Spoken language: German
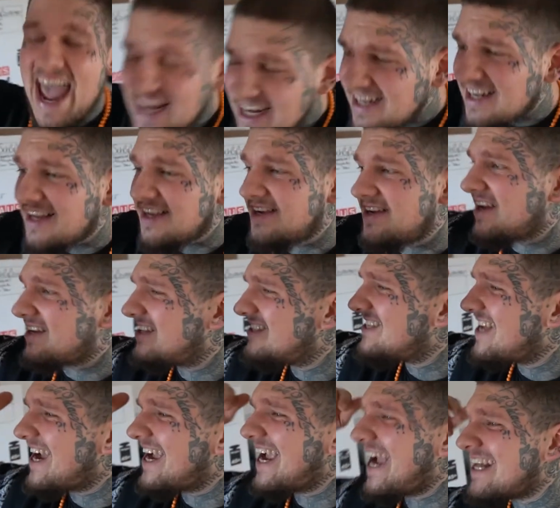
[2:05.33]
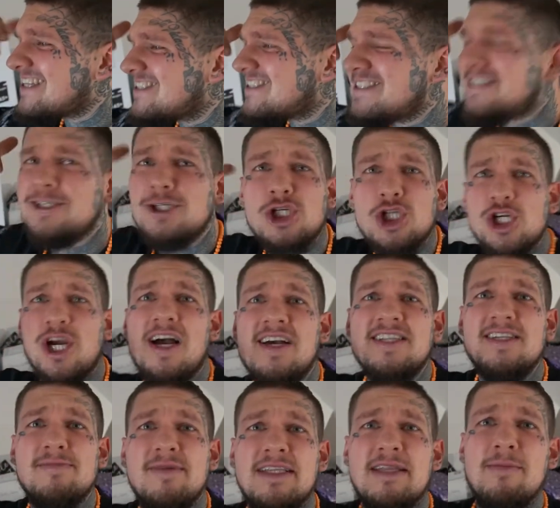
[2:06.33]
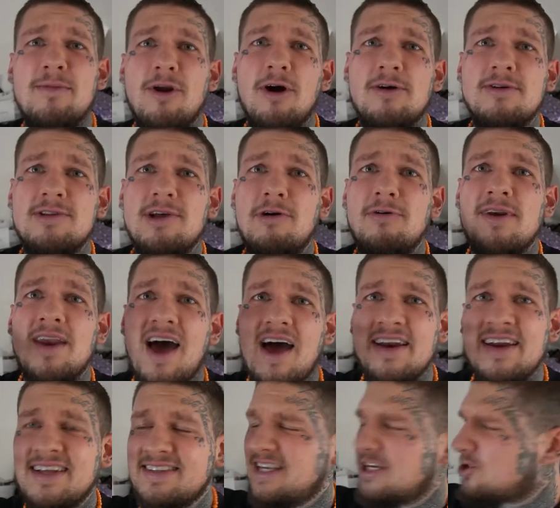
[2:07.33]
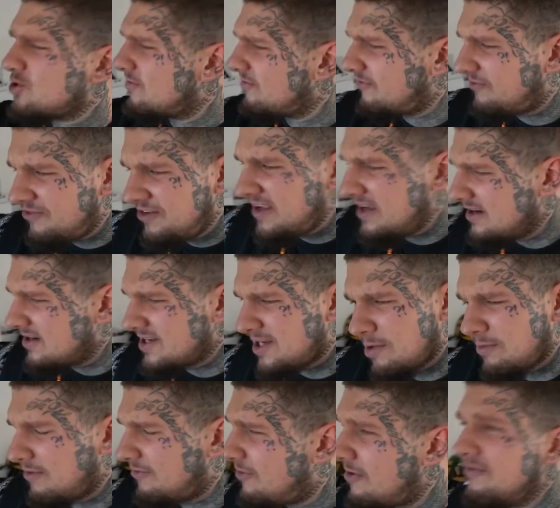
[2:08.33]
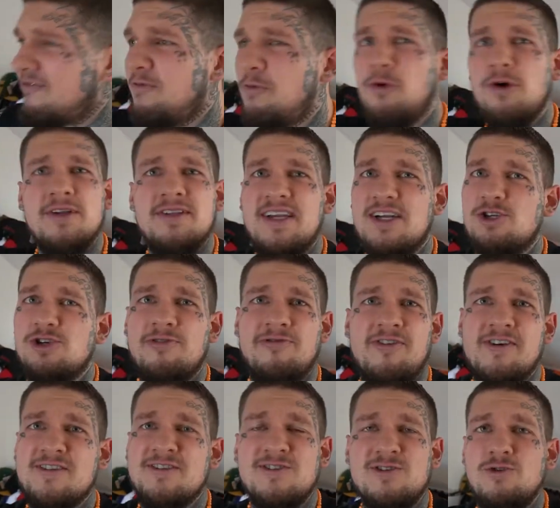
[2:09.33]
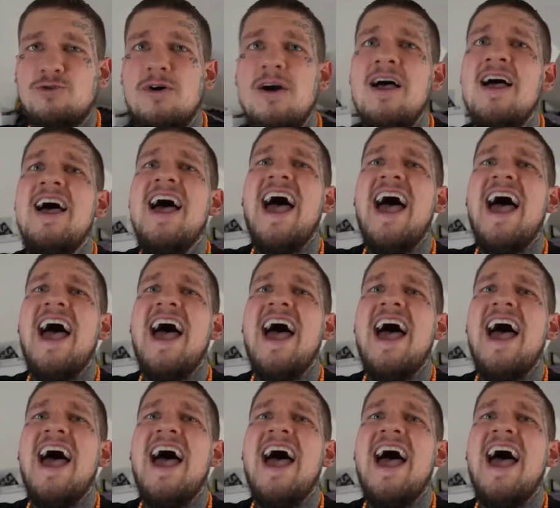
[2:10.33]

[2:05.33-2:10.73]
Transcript: endlich nach dieser ganzen Scheiße mit dem Lockdown, Laden hat ja schon vier, ich glaube fünf Monate jetzt schon fast zu,